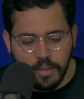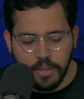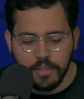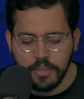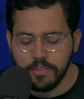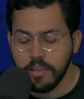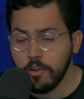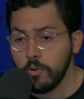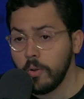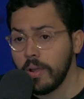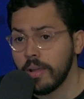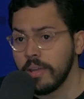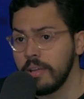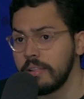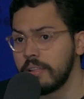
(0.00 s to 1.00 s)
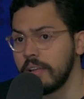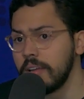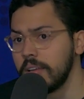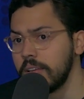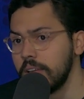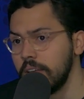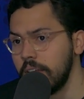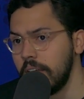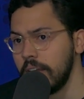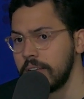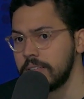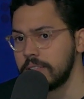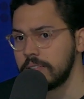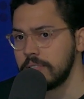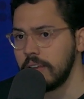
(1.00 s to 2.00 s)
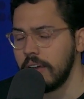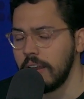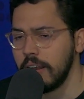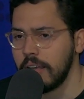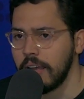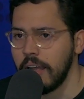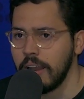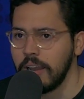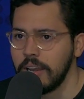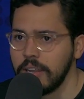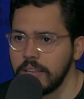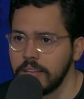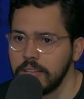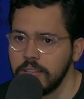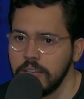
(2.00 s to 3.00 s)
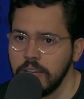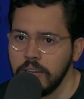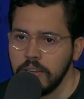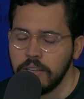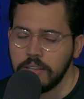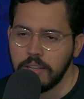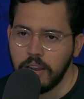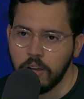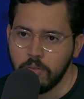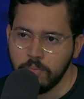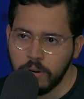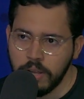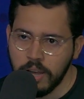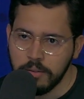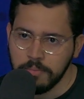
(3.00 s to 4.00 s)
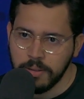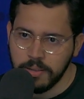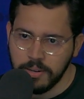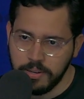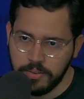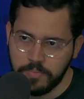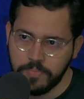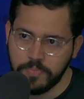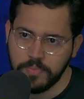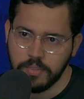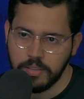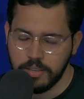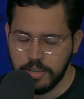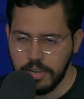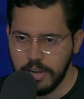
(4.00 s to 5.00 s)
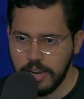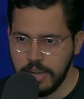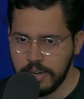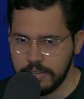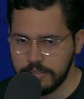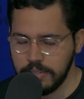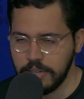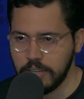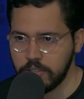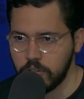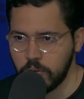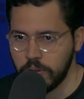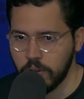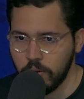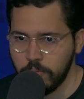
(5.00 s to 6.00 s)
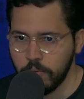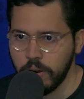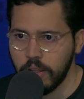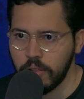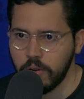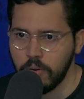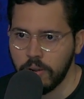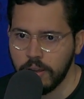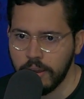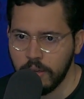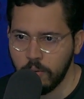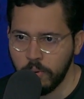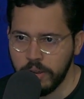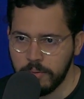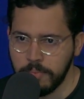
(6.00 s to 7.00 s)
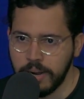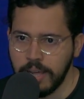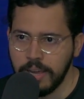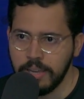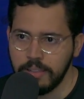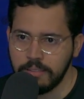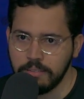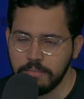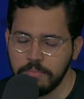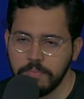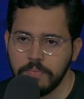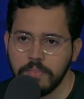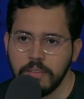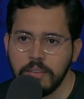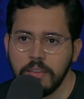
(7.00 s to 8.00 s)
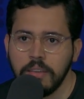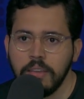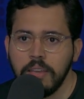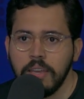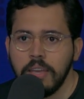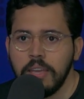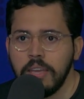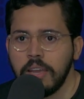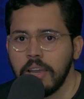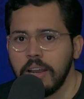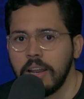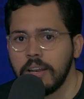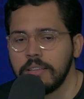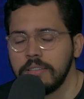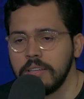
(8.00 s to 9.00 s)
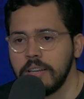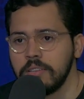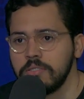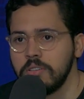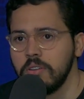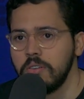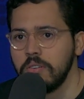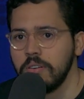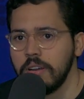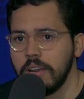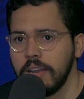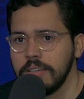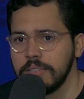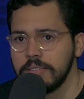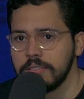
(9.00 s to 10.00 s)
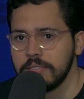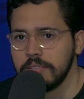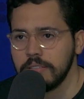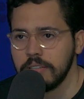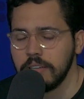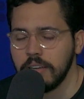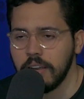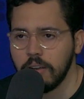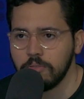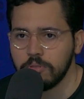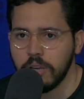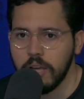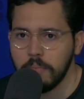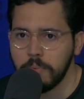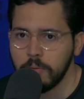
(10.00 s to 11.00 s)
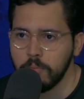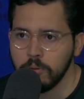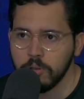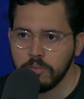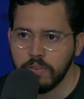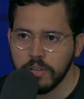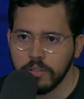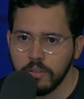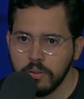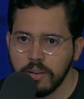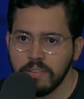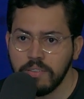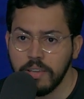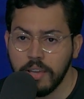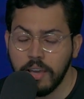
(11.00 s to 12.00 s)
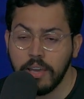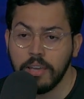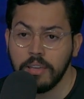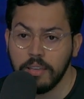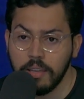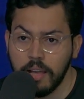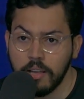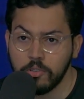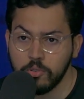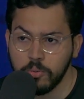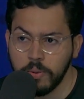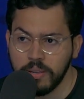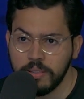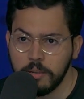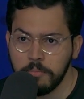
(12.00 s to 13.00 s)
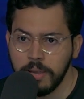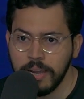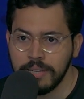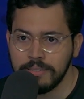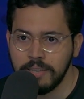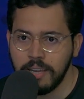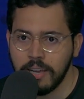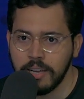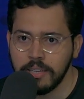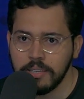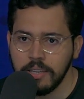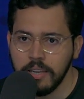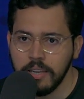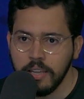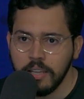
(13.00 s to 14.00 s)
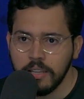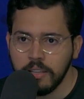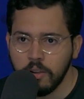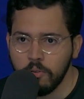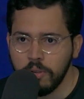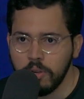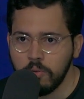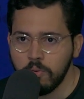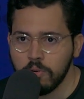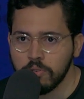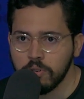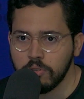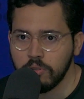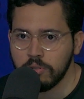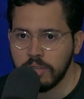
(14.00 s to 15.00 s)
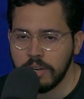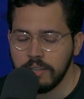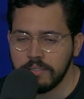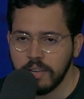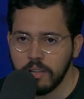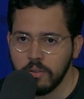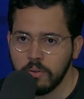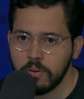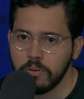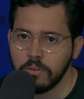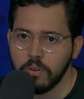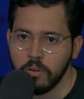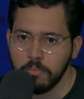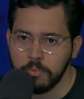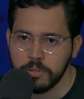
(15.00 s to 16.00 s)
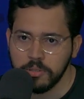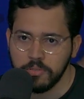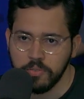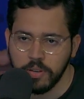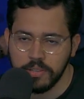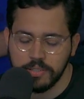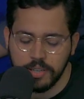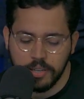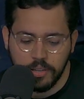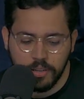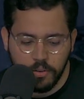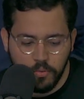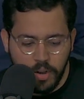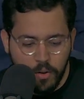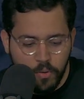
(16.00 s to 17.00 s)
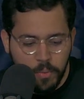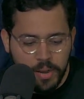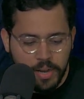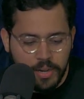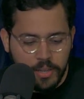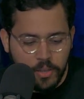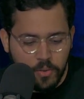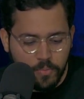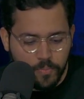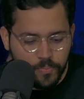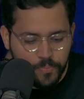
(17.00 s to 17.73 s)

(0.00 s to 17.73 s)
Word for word: Decía Julio Anguita, ex alcalde de la Comunidad de Madrid, que la resignación es como una droga que duerme a la gente y que la resignación es causada por muchos factores y que a su vez también es hija de un discurso totalizador, como si fuese una nueva religión.